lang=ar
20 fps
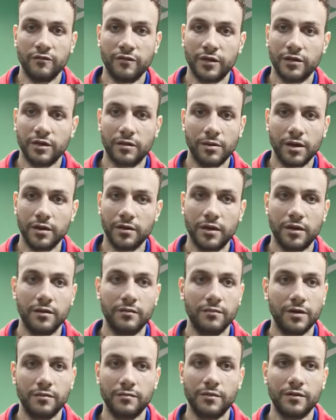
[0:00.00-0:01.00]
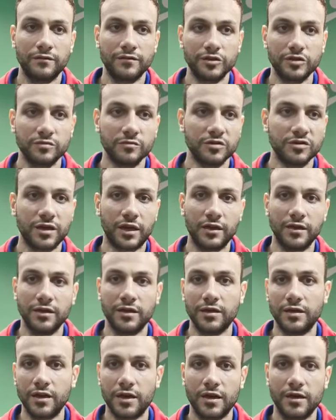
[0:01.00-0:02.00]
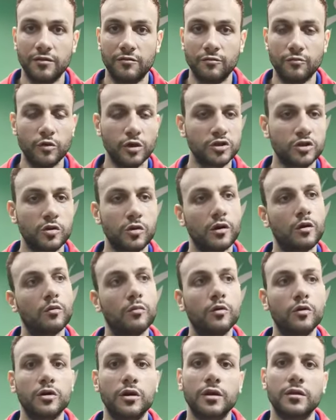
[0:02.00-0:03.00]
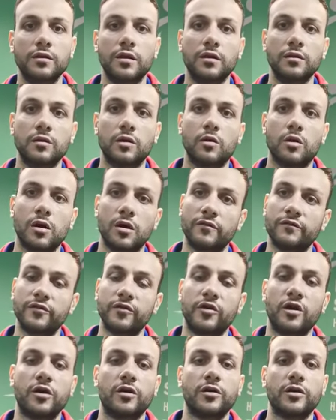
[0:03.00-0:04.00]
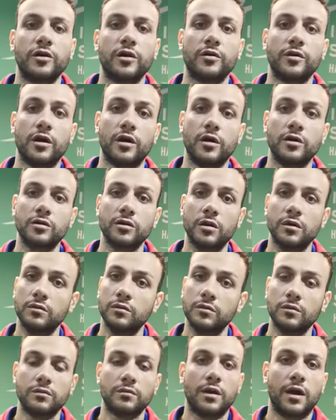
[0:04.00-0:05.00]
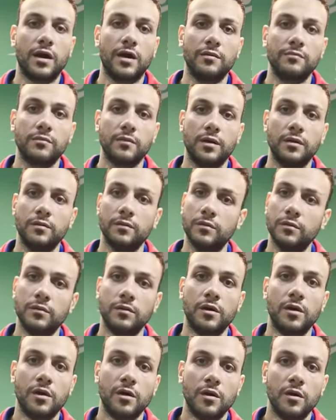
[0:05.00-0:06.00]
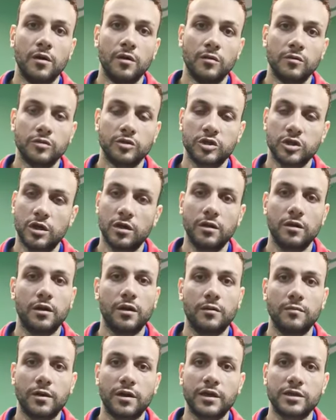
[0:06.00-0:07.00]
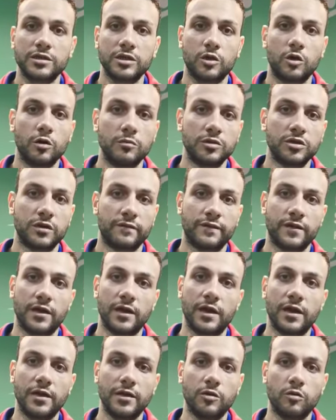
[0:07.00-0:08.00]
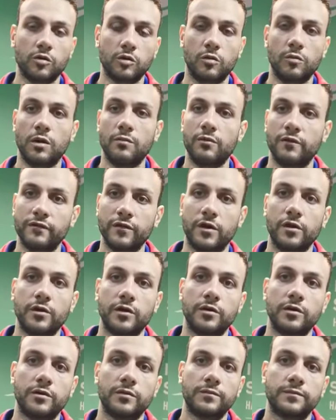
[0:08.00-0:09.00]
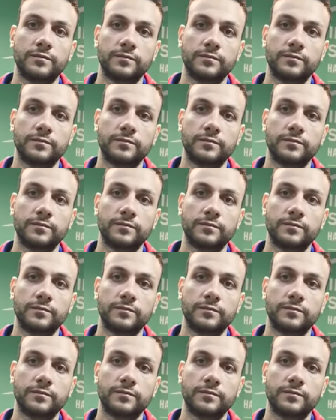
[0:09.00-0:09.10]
فطبعا احنا ما فيش مستحيل يعني وبنشكر الجمهور جدا ان هو كان في ظهرنا النهارده ودعمنا شاء الله ما نخذلهمش في اللي جاي وطول ما هم في ظهرنا.